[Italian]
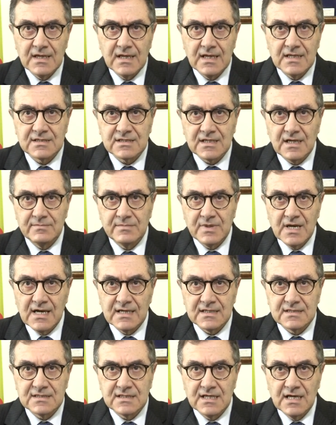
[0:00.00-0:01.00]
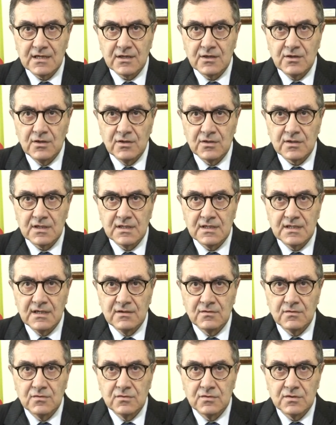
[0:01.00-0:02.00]
e scambiarsi ancora gli
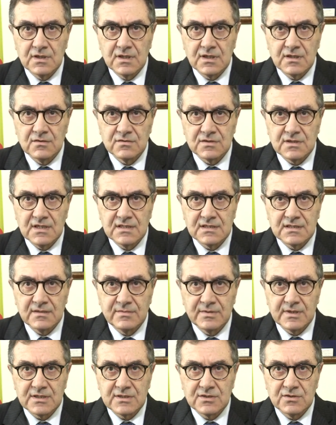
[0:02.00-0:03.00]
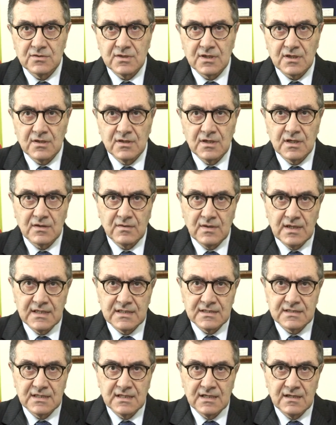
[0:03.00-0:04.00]
auguri con tante persone con le
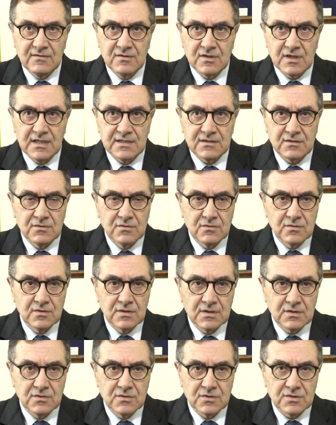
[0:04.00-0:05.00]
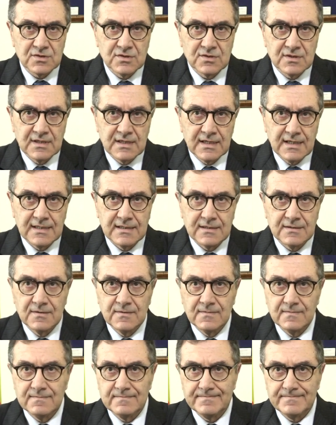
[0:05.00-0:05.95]
quali si è lavorato lungo il corso dell'anno.